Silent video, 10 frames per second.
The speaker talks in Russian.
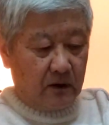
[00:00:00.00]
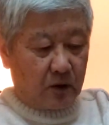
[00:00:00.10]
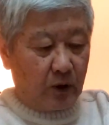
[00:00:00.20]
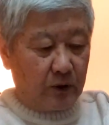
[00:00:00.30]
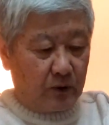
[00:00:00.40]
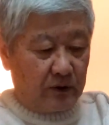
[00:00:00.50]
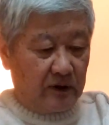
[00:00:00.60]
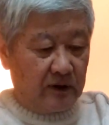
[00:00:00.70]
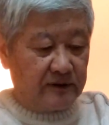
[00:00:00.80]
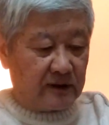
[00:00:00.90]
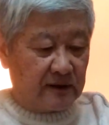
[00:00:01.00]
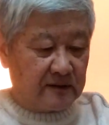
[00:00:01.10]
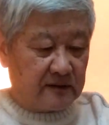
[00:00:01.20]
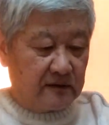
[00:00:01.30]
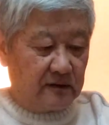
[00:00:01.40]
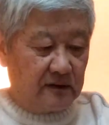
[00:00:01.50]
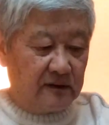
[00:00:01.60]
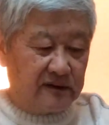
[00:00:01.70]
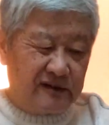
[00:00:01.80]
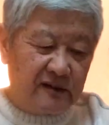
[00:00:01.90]
Корио –
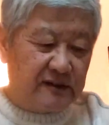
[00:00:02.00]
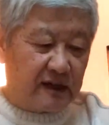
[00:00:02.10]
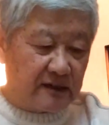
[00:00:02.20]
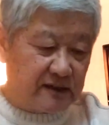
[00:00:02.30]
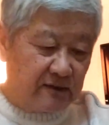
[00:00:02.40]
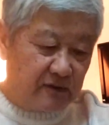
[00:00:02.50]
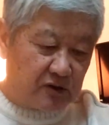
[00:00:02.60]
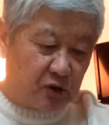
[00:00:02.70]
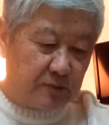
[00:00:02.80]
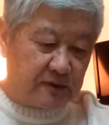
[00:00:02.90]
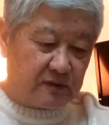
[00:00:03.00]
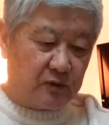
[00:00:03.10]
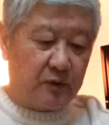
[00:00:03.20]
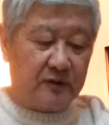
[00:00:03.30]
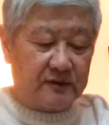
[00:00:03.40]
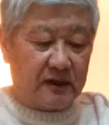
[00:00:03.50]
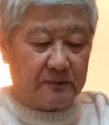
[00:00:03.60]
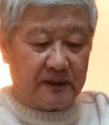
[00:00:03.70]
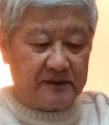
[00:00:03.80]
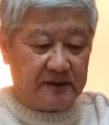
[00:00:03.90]
интерактивное сообщество
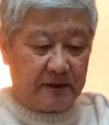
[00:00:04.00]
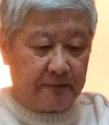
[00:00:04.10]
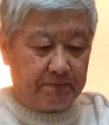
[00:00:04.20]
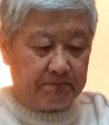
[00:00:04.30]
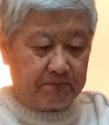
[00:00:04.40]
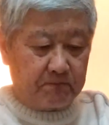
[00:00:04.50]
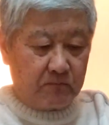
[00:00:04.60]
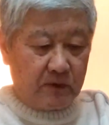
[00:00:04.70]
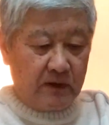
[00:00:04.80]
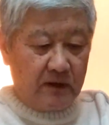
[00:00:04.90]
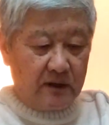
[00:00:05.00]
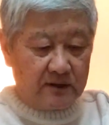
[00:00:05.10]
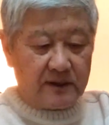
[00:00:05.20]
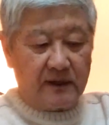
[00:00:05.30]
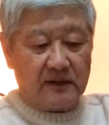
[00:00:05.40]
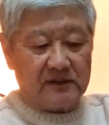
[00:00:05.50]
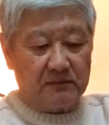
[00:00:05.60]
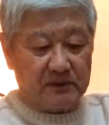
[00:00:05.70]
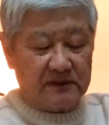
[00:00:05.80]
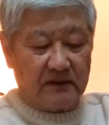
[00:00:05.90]
Корисаром России. Интересный
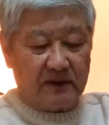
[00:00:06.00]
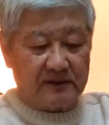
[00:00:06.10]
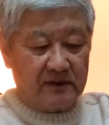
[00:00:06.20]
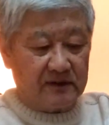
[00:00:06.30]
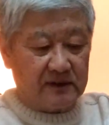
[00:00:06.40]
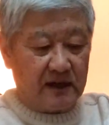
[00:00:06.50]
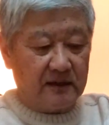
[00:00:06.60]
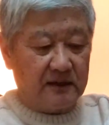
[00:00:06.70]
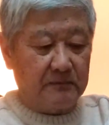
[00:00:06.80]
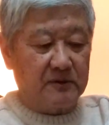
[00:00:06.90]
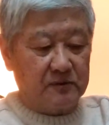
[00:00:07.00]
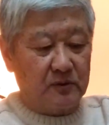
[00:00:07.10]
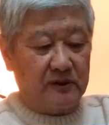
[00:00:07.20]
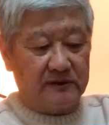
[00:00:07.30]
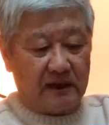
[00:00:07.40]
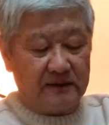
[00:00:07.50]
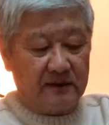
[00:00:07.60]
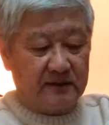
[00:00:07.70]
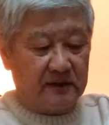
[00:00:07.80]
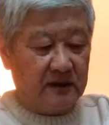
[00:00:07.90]
познавательный сайт об истории и
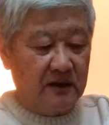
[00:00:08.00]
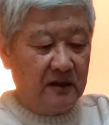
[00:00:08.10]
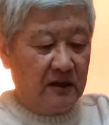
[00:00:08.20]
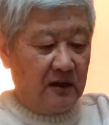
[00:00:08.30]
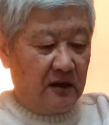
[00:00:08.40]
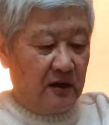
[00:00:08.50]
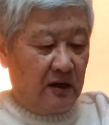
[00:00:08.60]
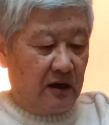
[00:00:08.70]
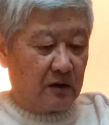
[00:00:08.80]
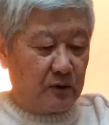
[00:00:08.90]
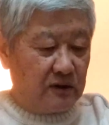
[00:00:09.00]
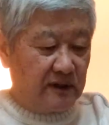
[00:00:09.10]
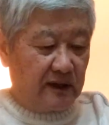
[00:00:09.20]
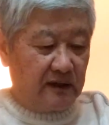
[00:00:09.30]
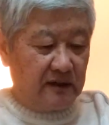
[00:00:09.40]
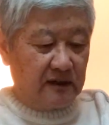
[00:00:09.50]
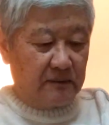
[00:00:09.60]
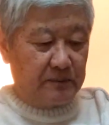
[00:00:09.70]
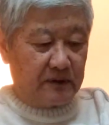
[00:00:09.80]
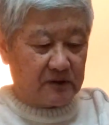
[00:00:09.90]
традициях, о кулинарии, о
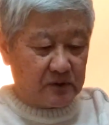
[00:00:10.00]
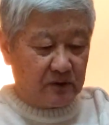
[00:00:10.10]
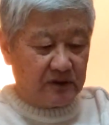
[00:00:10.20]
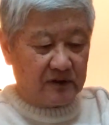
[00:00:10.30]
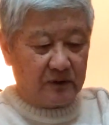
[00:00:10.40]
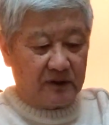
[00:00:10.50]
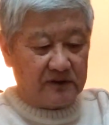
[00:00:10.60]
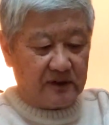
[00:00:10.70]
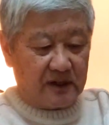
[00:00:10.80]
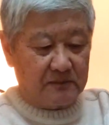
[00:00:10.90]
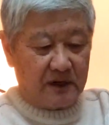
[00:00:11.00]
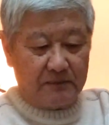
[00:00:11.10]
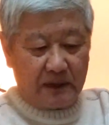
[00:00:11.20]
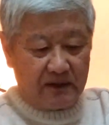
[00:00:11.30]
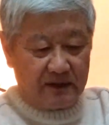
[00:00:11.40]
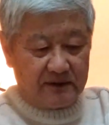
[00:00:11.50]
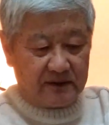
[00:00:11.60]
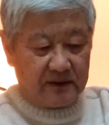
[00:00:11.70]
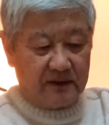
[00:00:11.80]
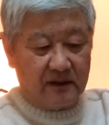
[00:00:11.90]
персонах Корисаром, о
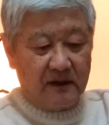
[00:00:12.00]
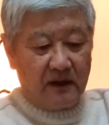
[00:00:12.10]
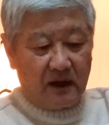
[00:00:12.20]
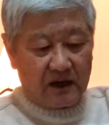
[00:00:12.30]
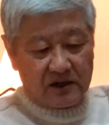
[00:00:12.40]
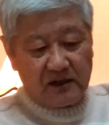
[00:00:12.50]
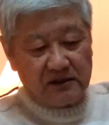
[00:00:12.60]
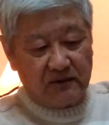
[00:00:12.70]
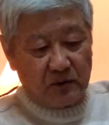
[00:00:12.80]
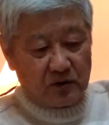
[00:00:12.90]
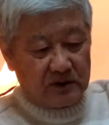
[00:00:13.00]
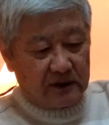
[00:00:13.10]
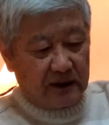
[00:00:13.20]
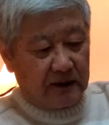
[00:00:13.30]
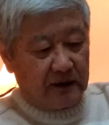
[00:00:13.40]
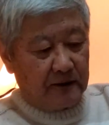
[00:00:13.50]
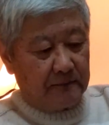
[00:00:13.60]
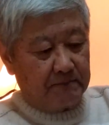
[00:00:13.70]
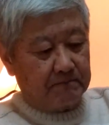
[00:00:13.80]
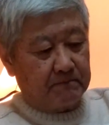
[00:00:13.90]
политике, о жизни в Южной Корее.